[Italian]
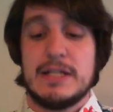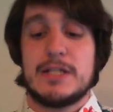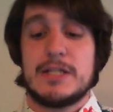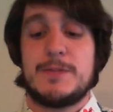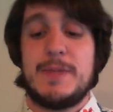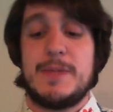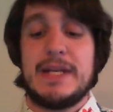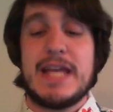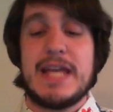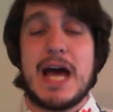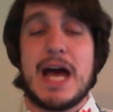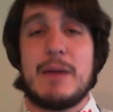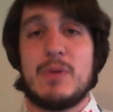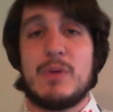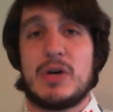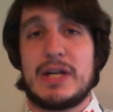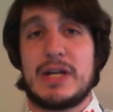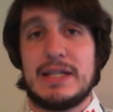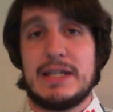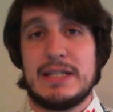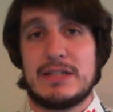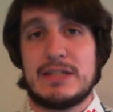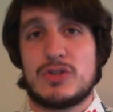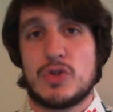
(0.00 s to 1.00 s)
Speriamo
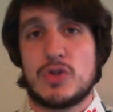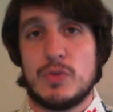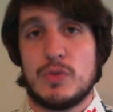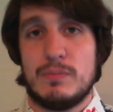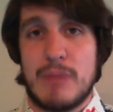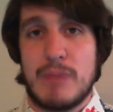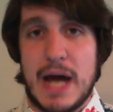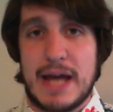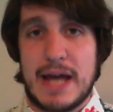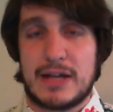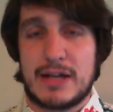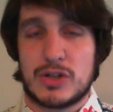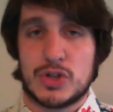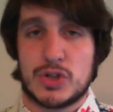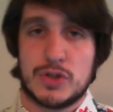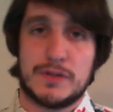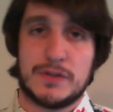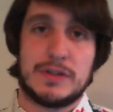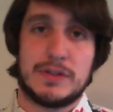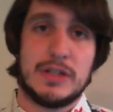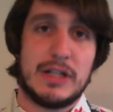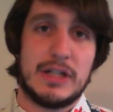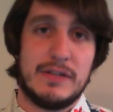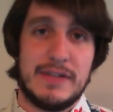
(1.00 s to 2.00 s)
che adesso
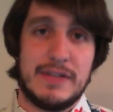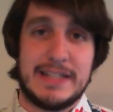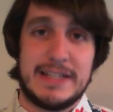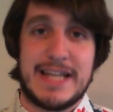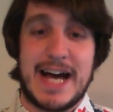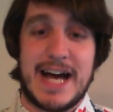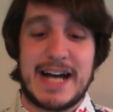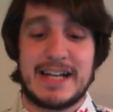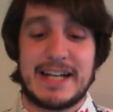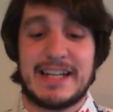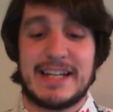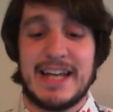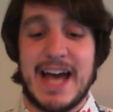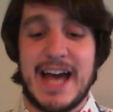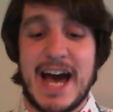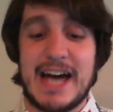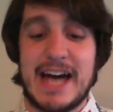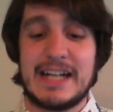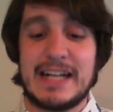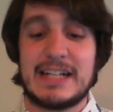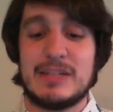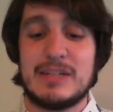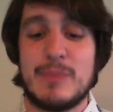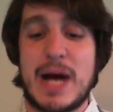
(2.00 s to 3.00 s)
Microsoft riveda anche
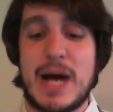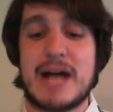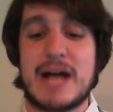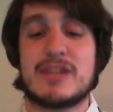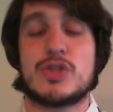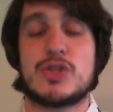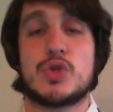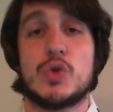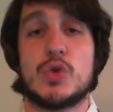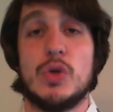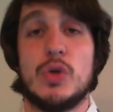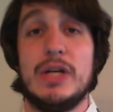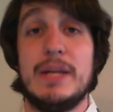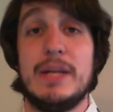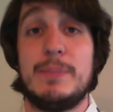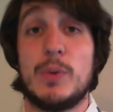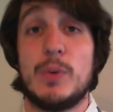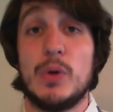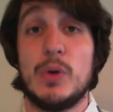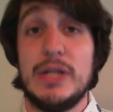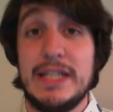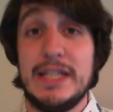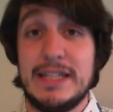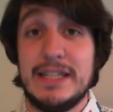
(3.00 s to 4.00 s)
al ribasso le
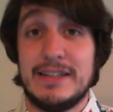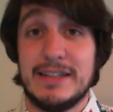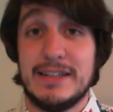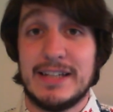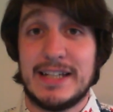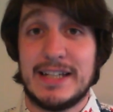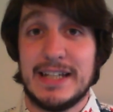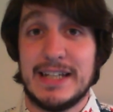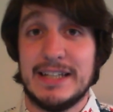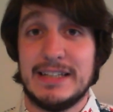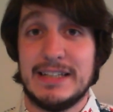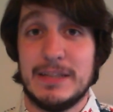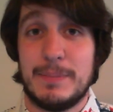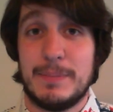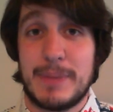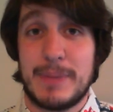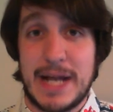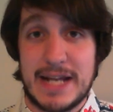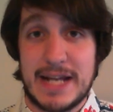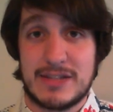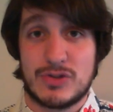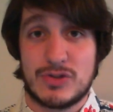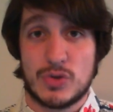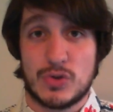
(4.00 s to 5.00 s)
politiche di
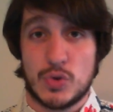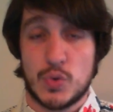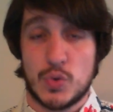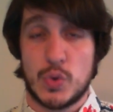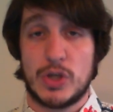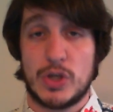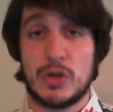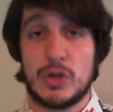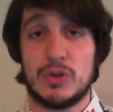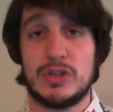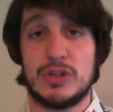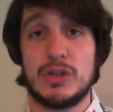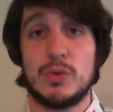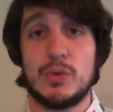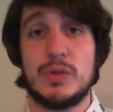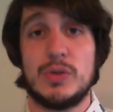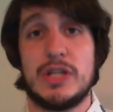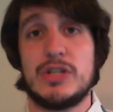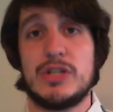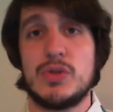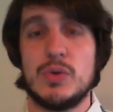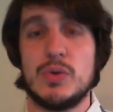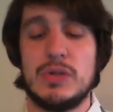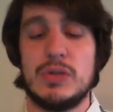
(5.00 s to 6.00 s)
prezzo sui
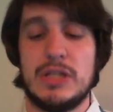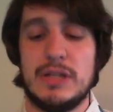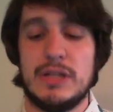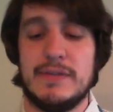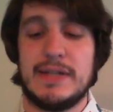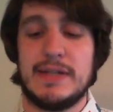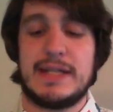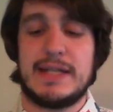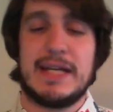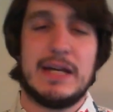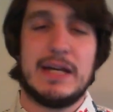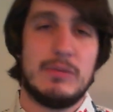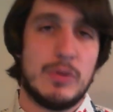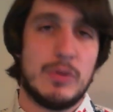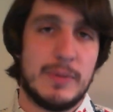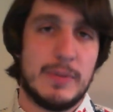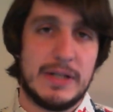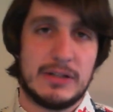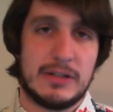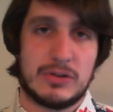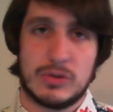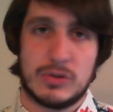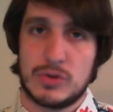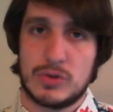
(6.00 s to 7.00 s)
contenuti aggiuntivi che al
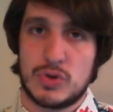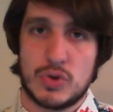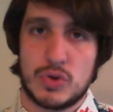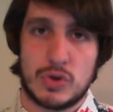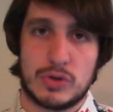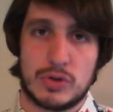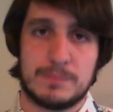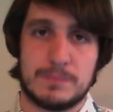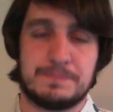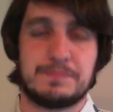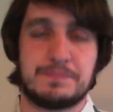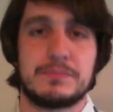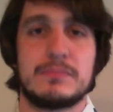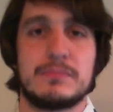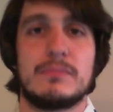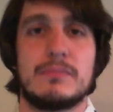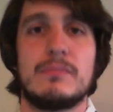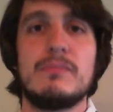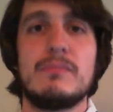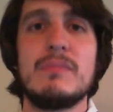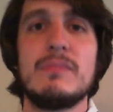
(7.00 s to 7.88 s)
momento sono,